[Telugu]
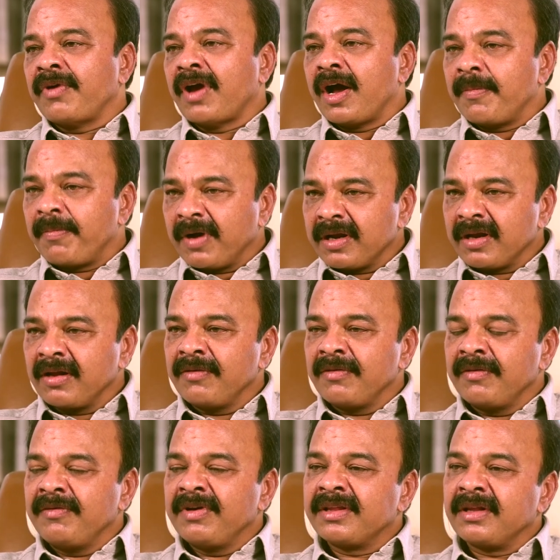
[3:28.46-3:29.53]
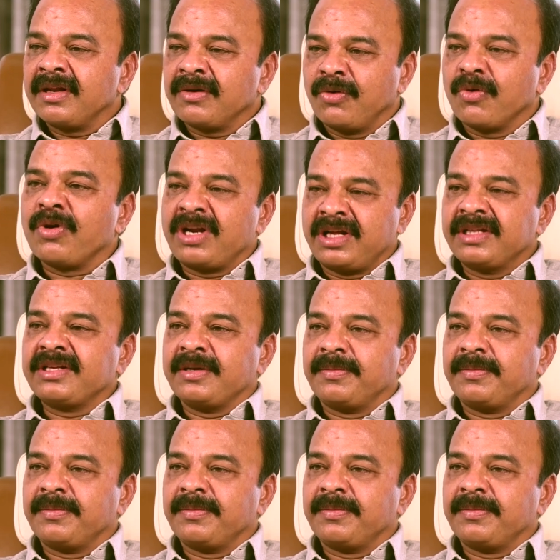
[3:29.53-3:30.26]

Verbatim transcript: వ్యాపారవేత్తలకు ఒక్కటైతే